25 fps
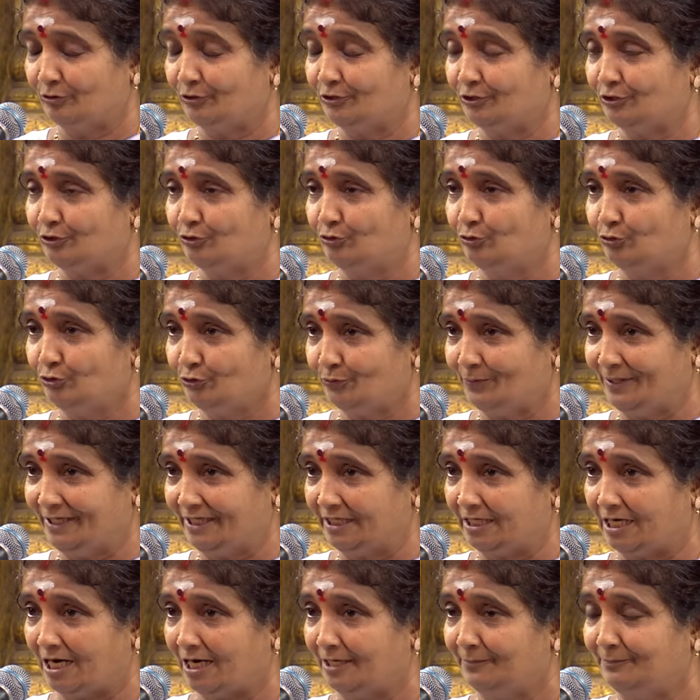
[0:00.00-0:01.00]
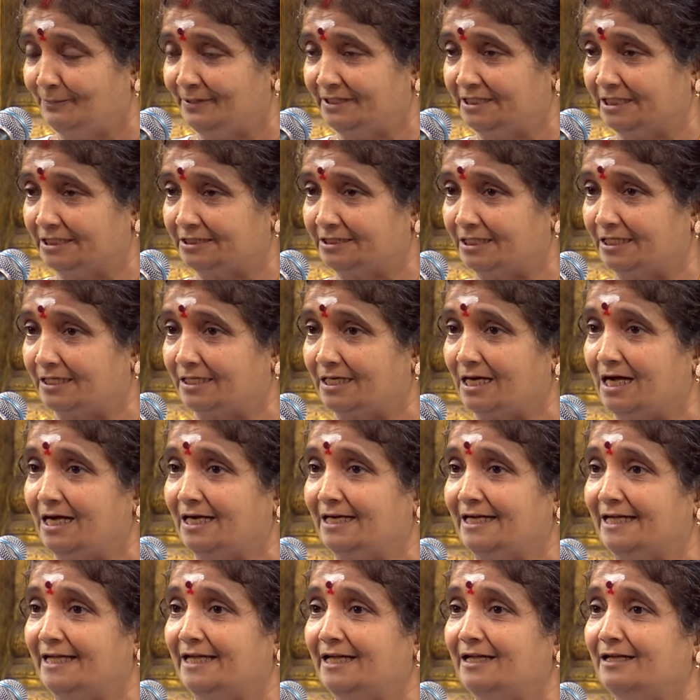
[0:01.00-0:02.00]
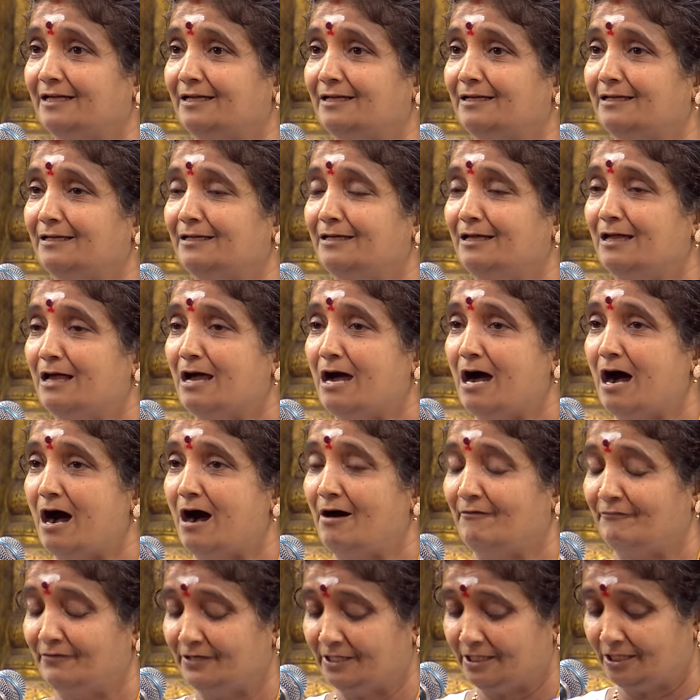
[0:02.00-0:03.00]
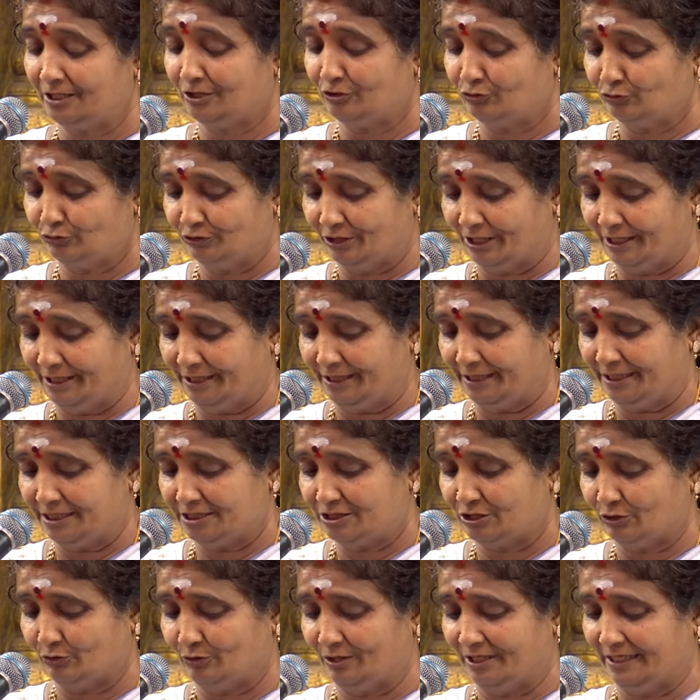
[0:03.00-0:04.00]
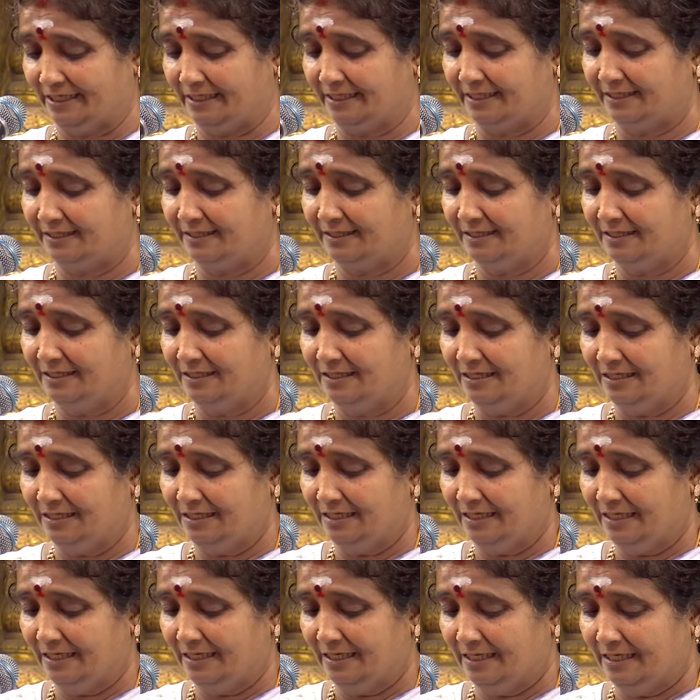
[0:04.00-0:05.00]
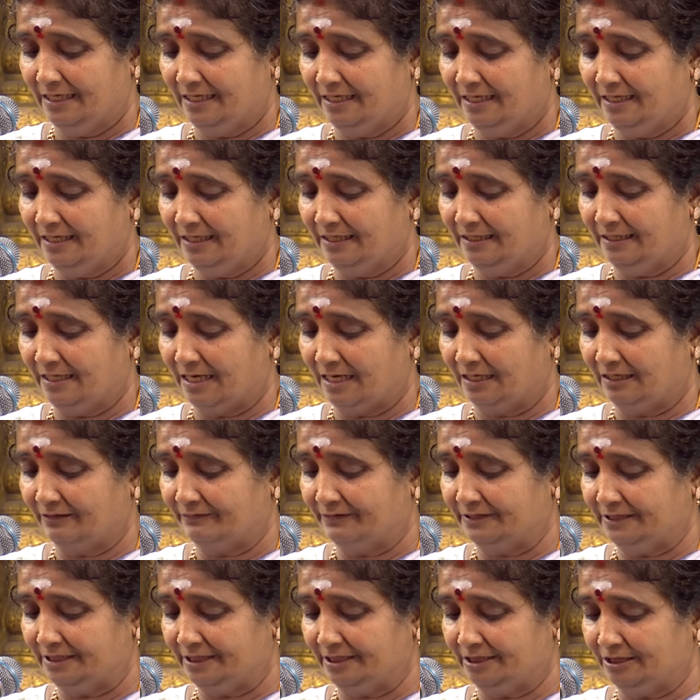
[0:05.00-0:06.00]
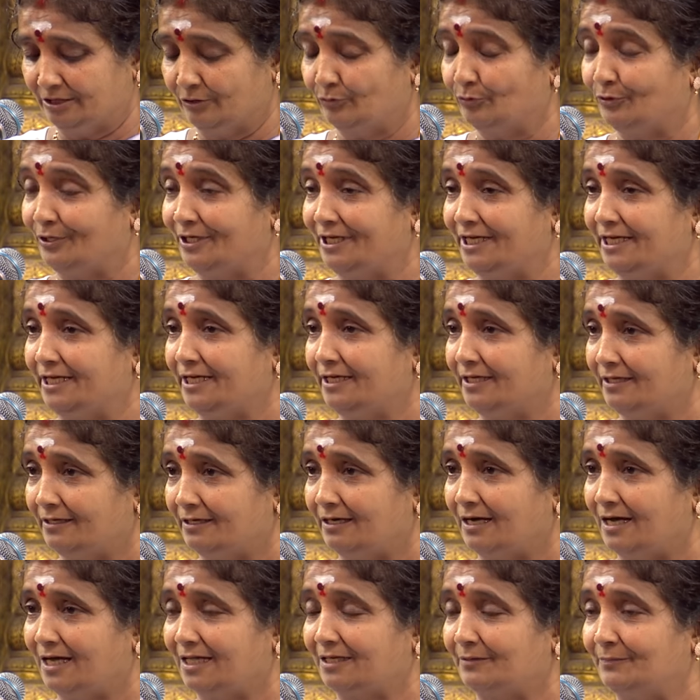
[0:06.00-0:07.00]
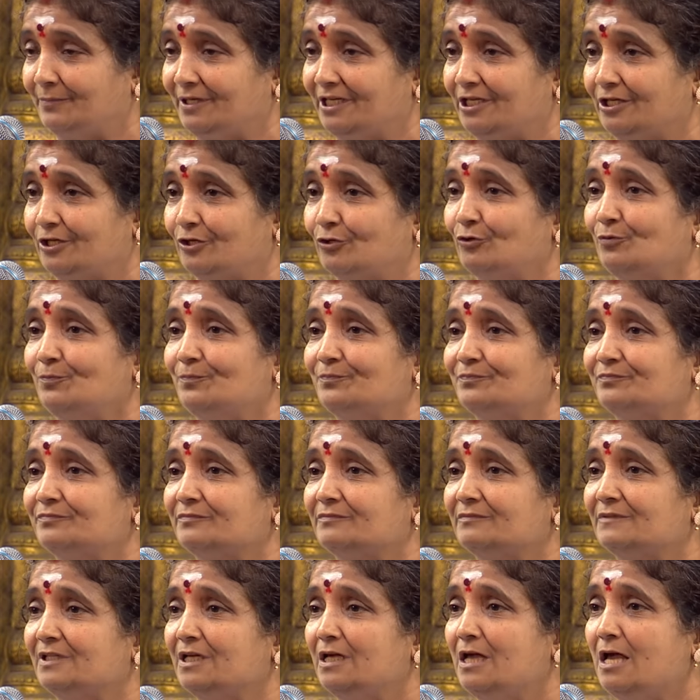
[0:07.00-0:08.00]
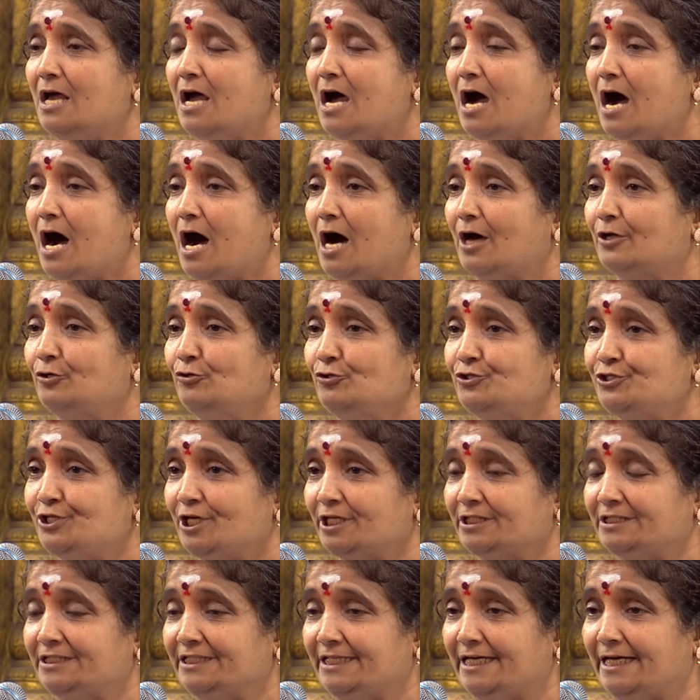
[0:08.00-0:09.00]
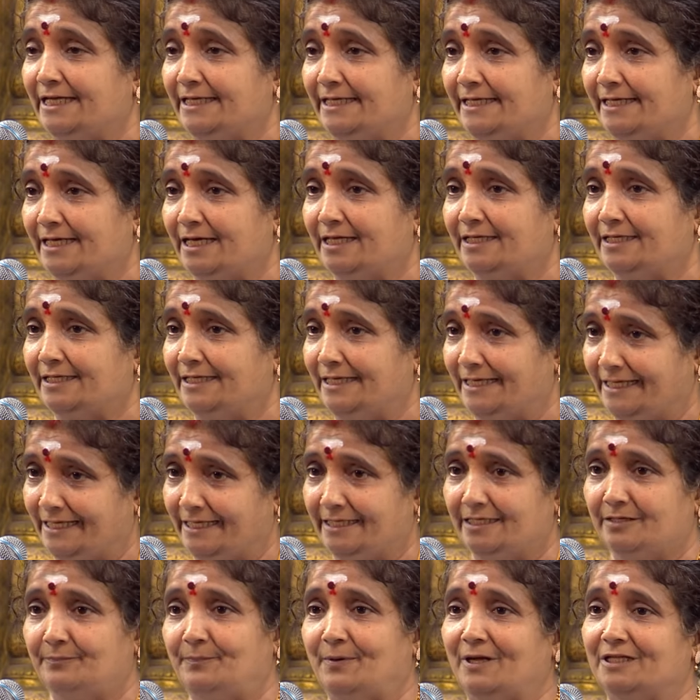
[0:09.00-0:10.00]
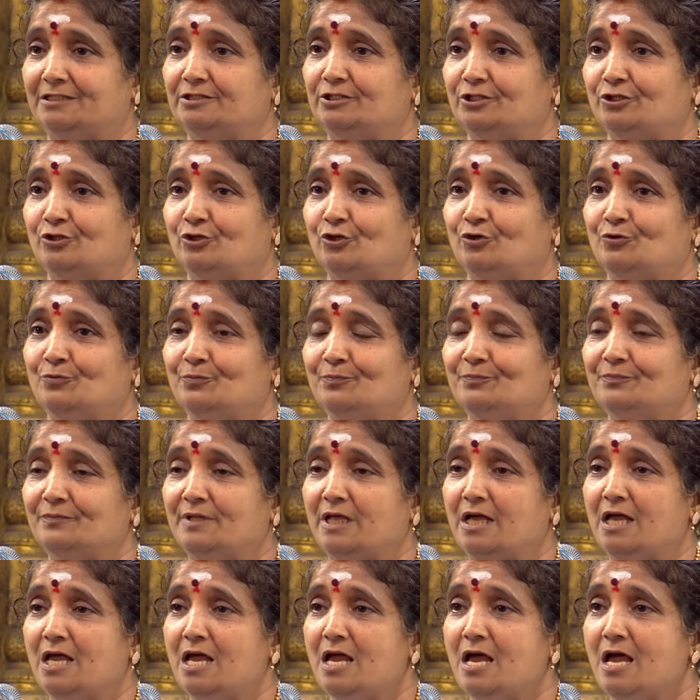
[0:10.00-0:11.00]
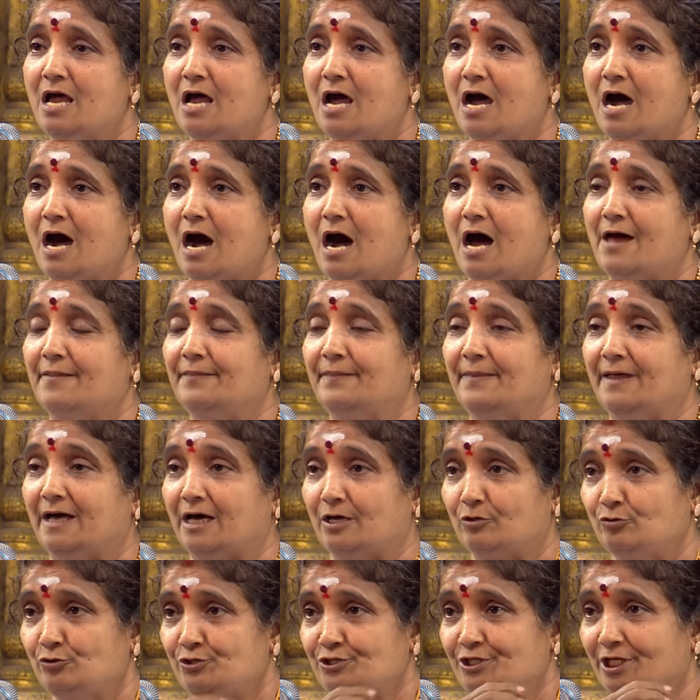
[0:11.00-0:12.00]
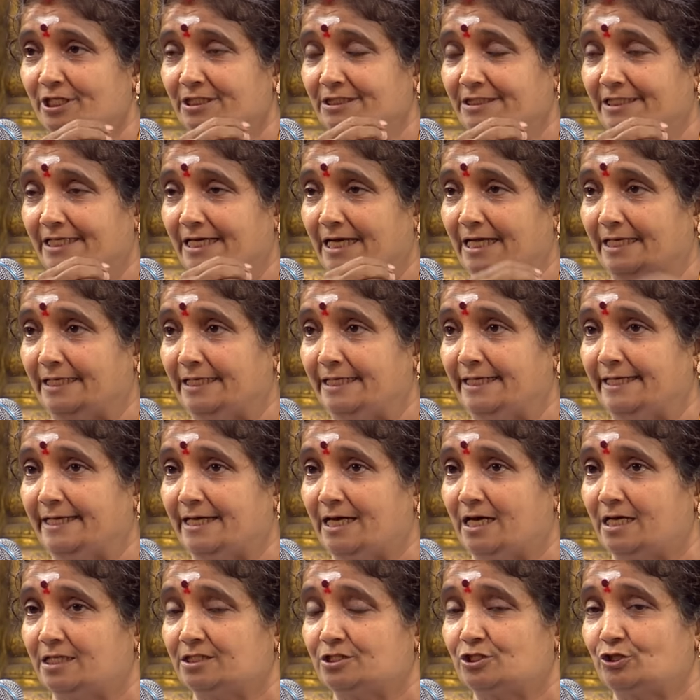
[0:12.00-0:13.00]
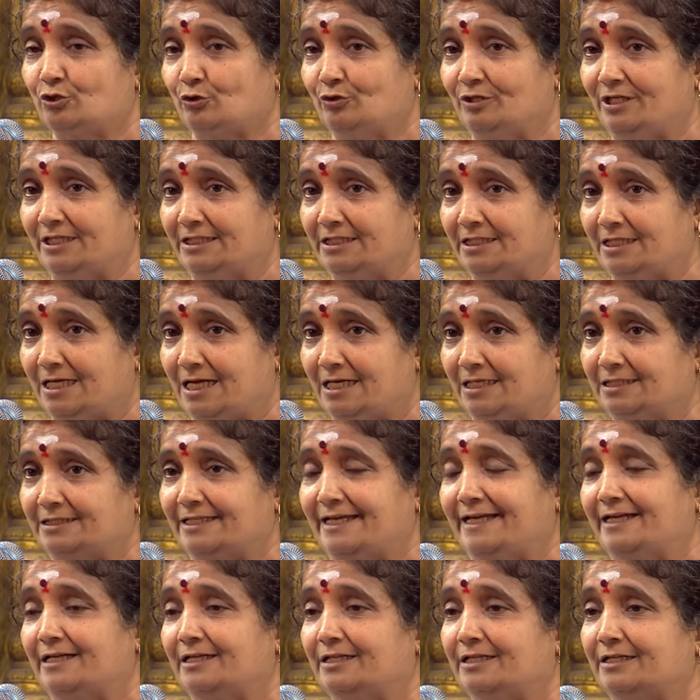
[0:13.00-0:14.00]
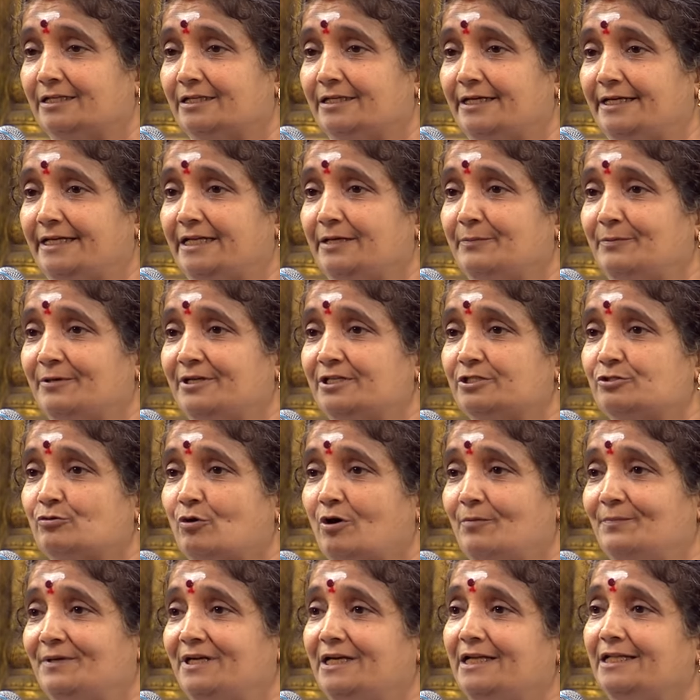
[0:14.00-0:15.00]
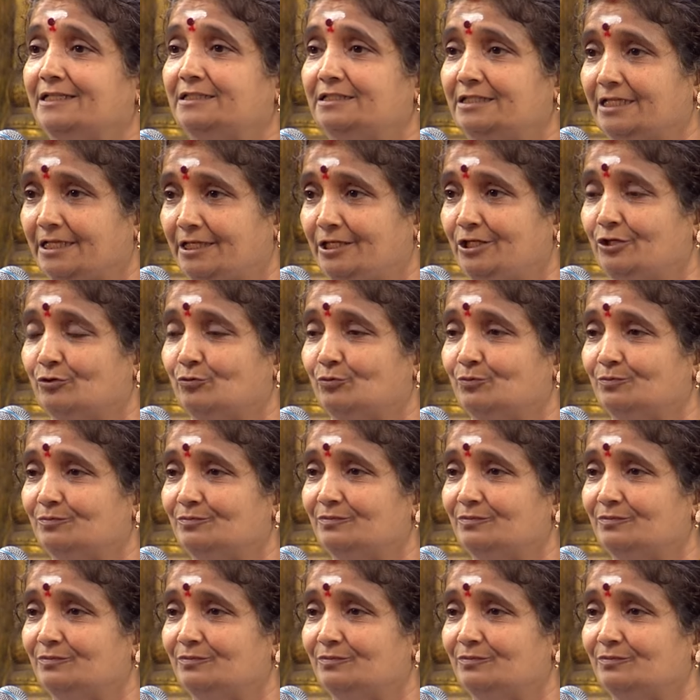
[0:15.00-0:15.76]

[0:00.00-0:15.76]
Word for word: ஒரு குருவை காண்பித்ததற்காக அவர்களுக்கும் நன்றியை சொல்லிட்டு நாங்கள் வந்து இந்த ஒரே ஆரம்பிக்கிறோம் அருசக்தி அன்னையார நேர பார்த்துருக்கோம் அந்த அருசக்தி அன்னையார் சொன்னதுனால தான் எங்களுக்கு ரெட்டிப்பட்டி சுவாமிகளே தெரியும்